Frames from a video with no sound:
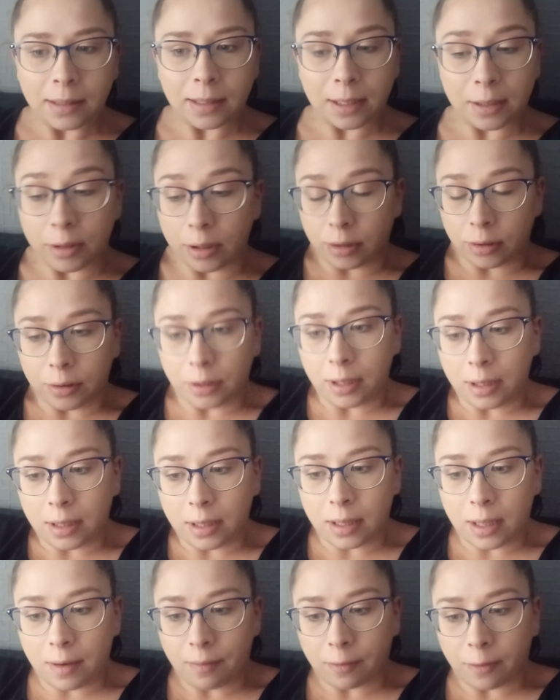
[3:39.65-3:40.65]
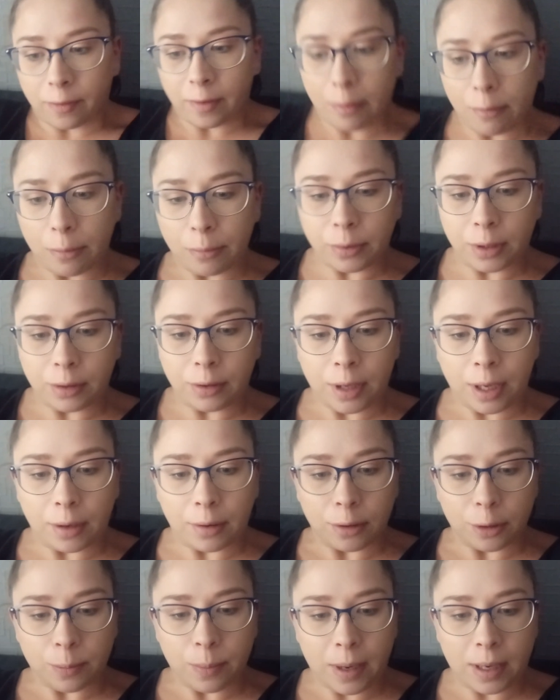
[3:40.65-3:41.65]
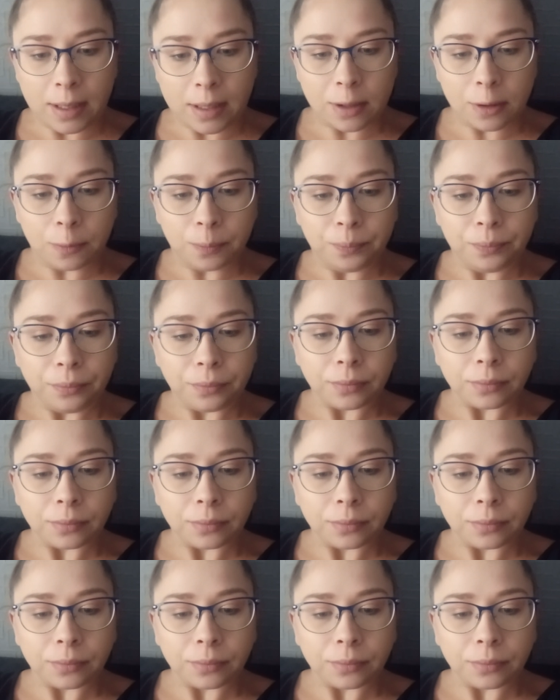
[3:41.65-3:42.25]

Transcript: Także no nie denerwowało mnie to jakoś bardzo.